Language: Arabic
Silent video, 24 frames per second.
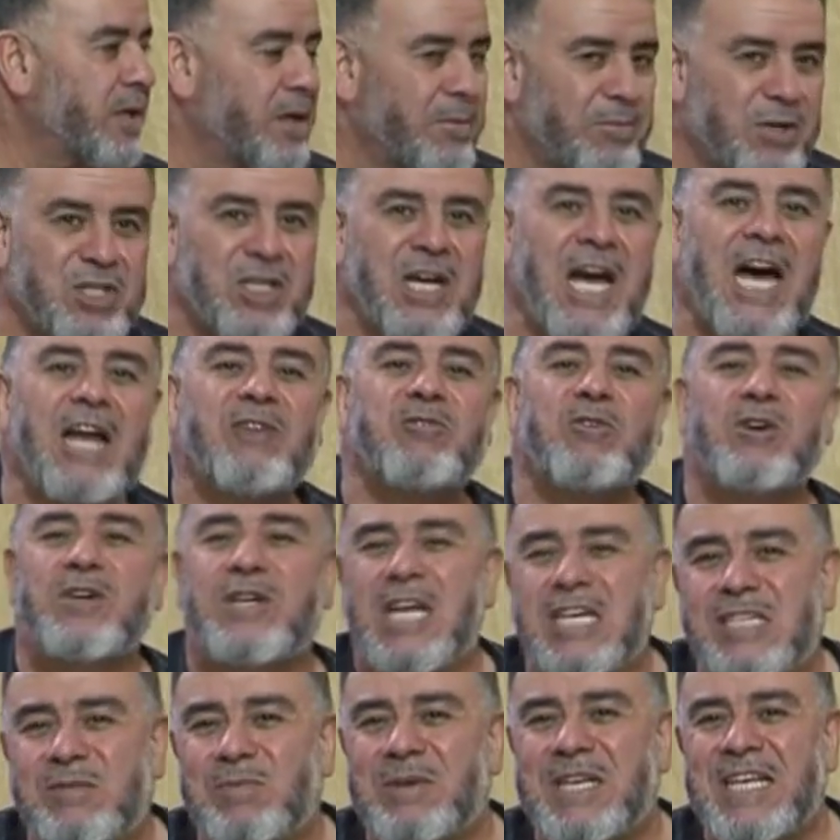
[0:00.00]
باش يعرفوا
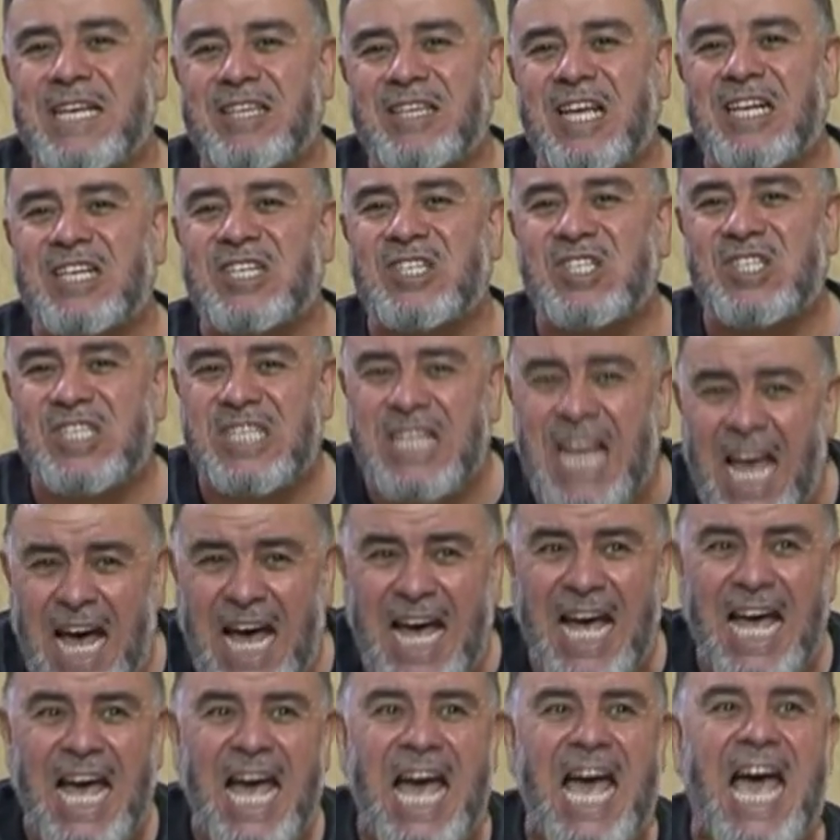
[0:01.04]
الناس باللي ترك الصلاة